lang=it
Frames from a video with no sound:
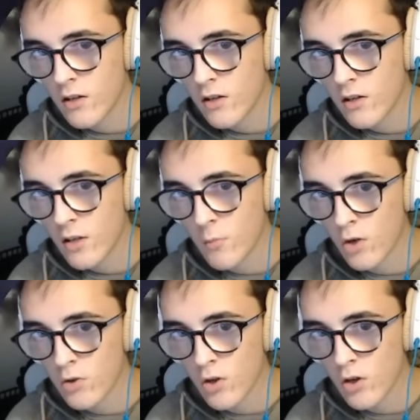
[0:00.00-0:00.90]
È
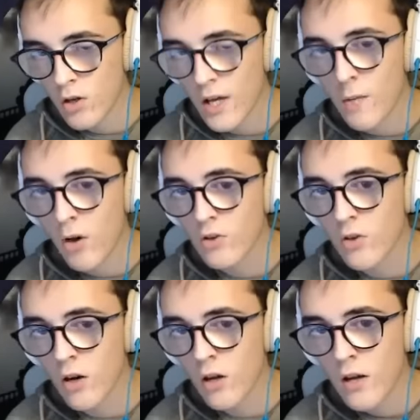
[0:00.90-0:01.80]
morto? È
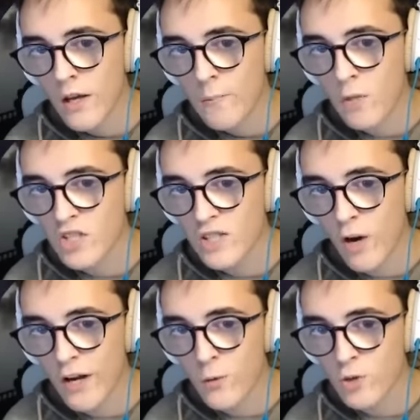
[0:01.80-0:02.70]
morto. Poi sentivo
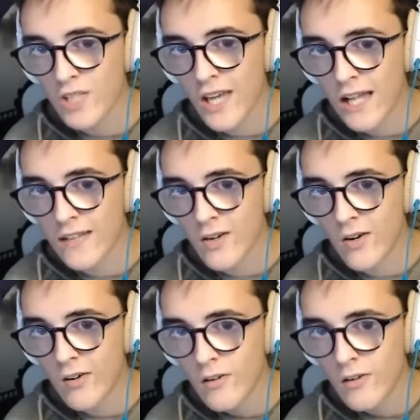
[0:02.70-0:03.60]
anche uno
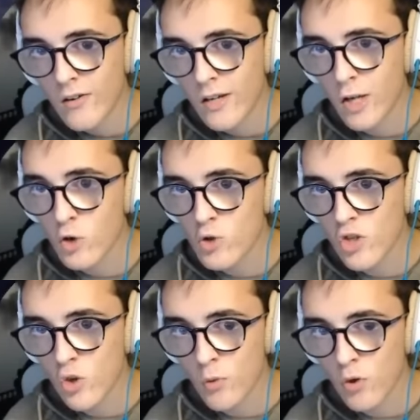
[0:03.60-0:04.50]
scheletro che ora non
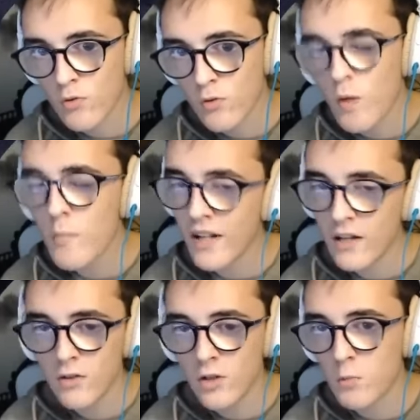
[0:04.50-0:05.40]
sento più. Va bene,
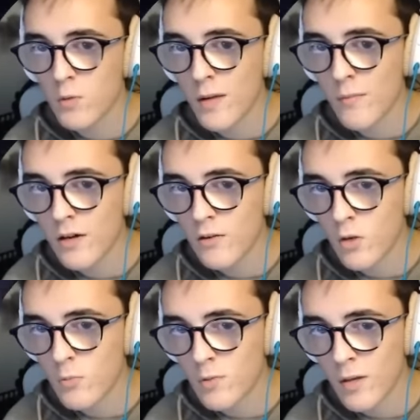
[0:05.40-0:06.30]
non è un problema, non è
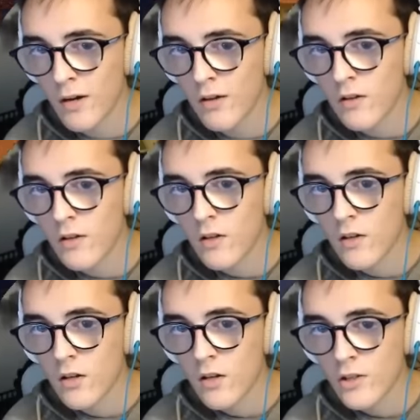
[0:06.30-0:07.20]
un problema.
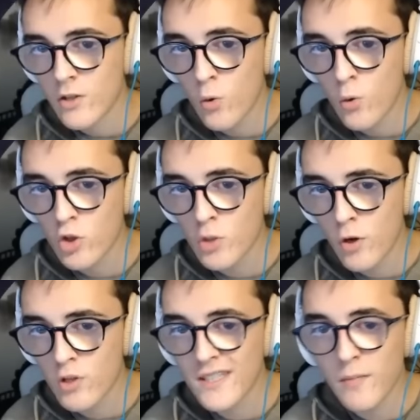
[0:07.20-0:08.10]
Sono curioso
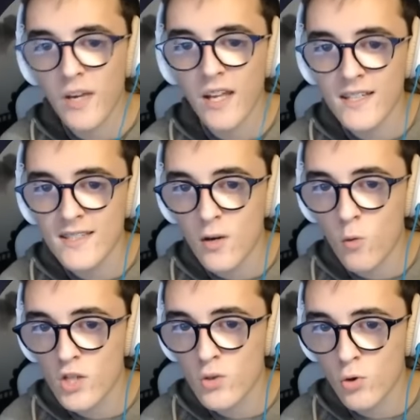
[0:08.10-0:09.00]
però di sapere se
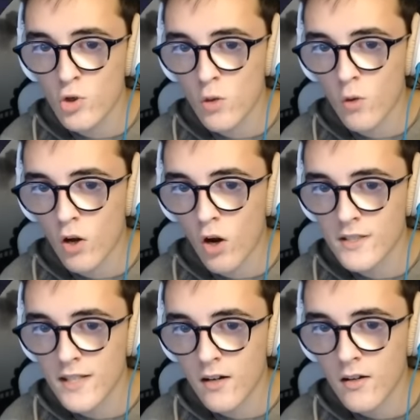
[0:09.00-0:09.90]
qua sotto c'è qualcosa.